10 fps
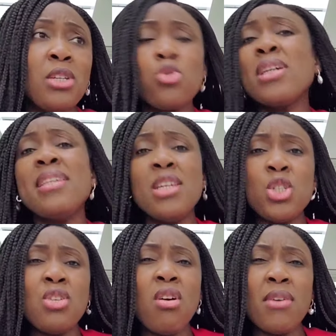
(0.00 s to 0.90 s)
je crois qu'il est
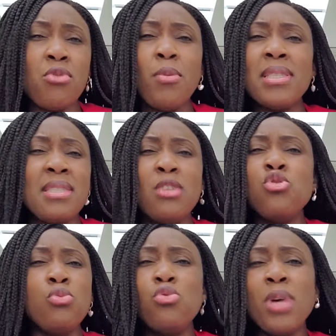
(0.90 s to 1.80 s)
ingénieur informaticien,
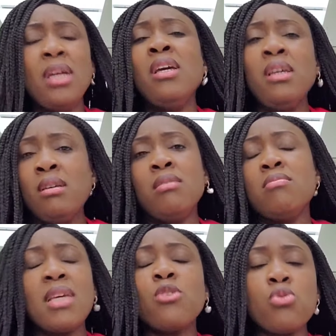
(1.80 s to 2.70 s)
du moins
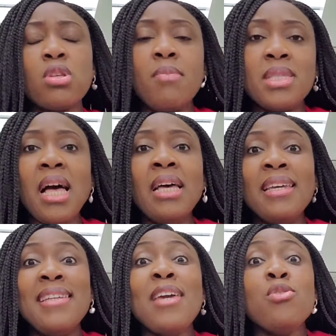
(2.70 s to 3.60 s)
quelque chose comme ça.
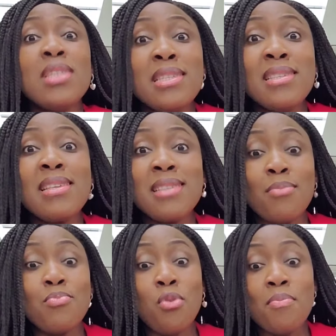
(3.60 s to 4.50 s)
Il a utilisé
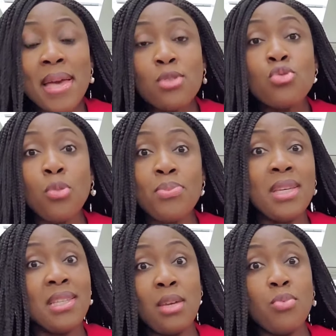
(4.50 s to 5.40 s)
ça pour mettre sur
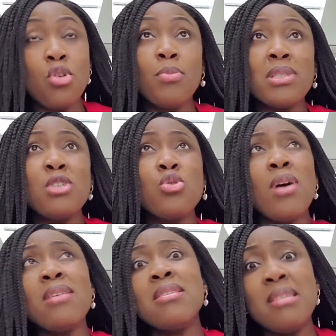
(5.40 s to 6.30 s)
pied, déjà pour commencer, je
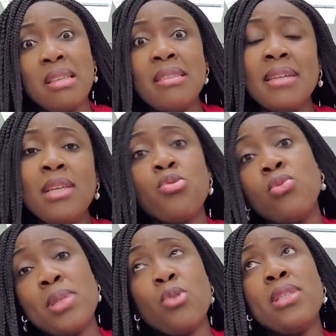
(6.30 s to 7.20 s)
crois, un site Internet,
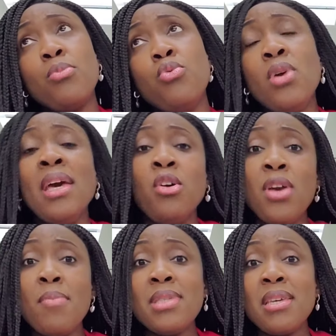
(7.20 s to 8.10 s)
parce qu'au début,
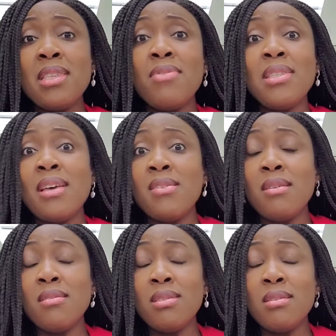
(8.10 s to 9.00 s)
e MCITV était
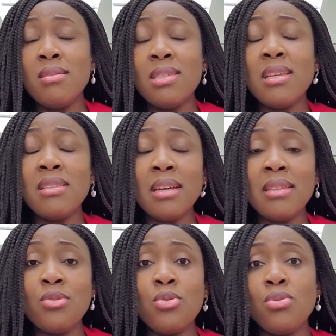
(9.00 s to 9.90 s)
un, site
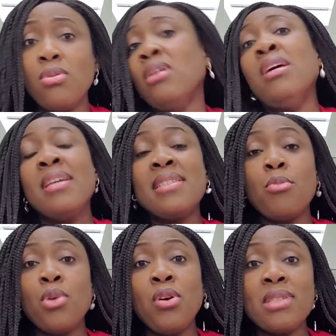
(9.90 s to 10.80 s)
Internet euh, qui
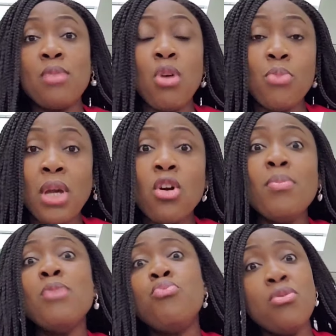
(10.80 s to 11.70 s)
s'appelait
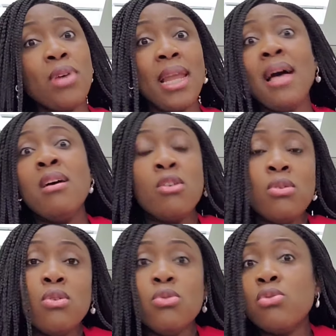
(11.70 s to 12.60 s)
enseignement.com. Et puis voilà
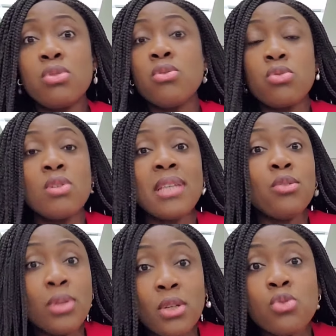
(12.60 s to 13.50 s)
euh, ce, que, ce que ça
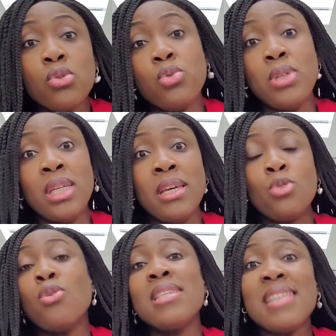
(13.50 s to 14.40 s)
a donné aujourd'hui.
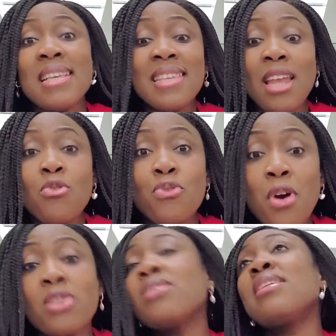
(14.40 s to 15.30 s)
Donc ça, c'est la
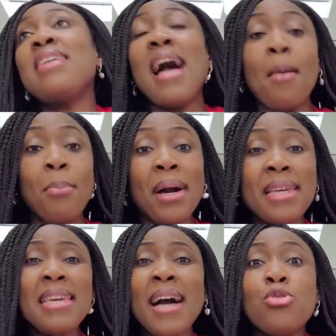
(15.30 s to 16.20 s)
force qu'il y a à
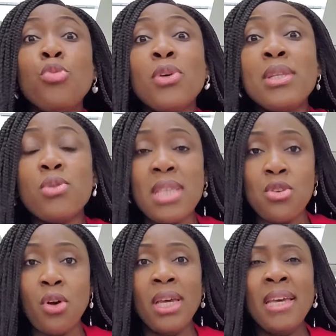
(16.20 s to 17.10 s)
prier, à demander au
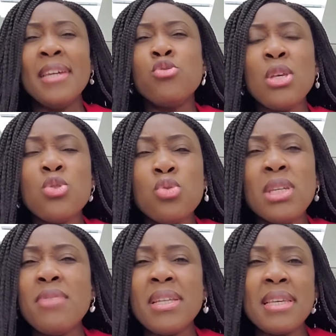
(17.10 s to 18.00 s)
Seigneur. Et tu es
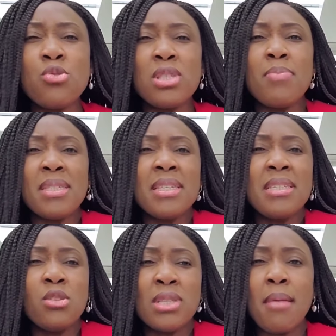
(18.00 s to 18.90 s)
sûr qu'il va t'exaucer, parce qu'il
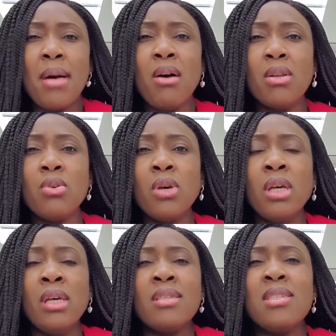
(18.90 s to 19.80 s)
dit dans sa parole que
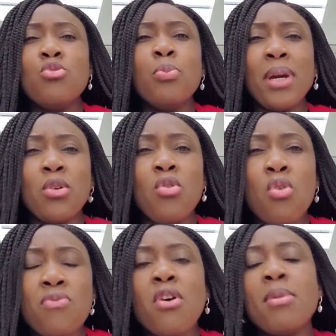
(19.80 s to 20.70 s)
si nous prions
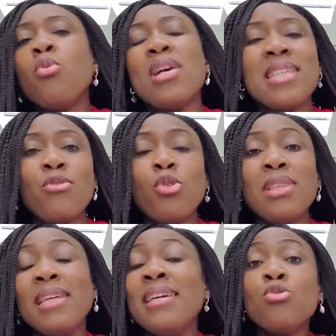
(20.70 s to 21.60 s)
conformément à sa
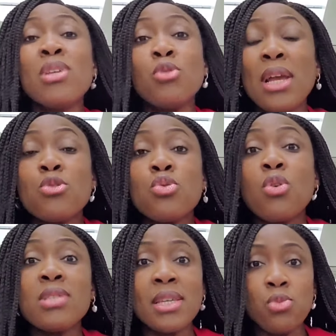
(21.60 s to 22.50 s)
volonté, nous avons
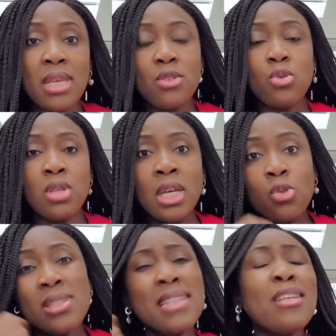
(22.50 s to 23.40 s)
l'assurance qu'il nous exauce.
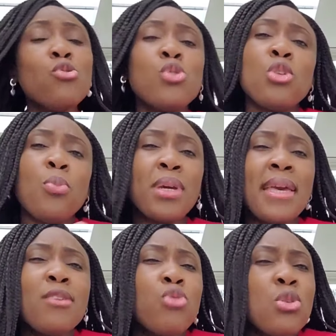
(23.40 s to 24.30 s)
Donc ça, c'est un sujet de
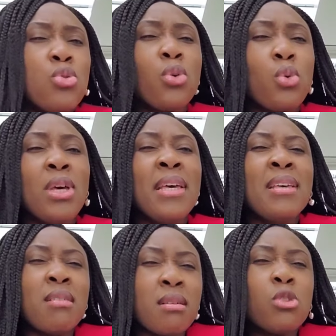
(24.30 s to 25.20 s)
prière. Tu es sûr que
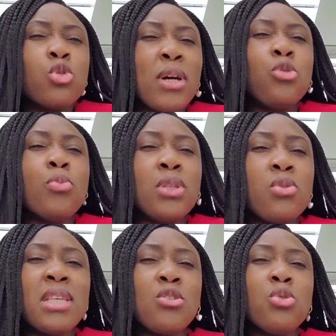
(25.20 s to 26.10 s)
quand tu vas demander
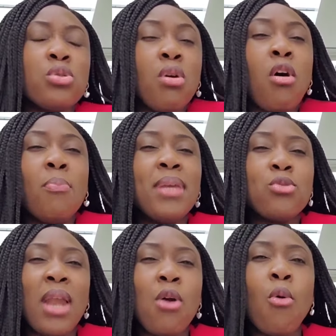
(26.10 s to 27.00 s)
au Seigneur de te
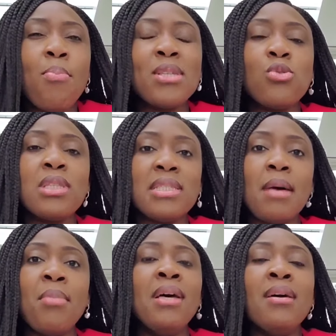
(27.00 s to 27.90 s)
remplir de la compassion des
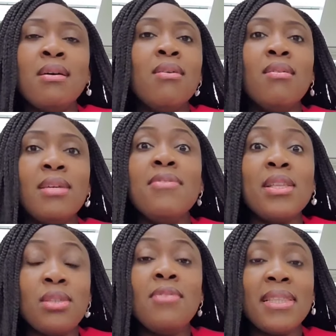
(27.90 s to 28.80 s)
âmes, euh, il va,
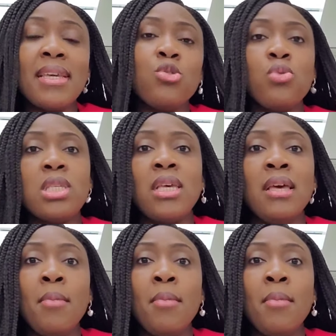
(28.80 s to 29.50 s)
il va t'exaucer.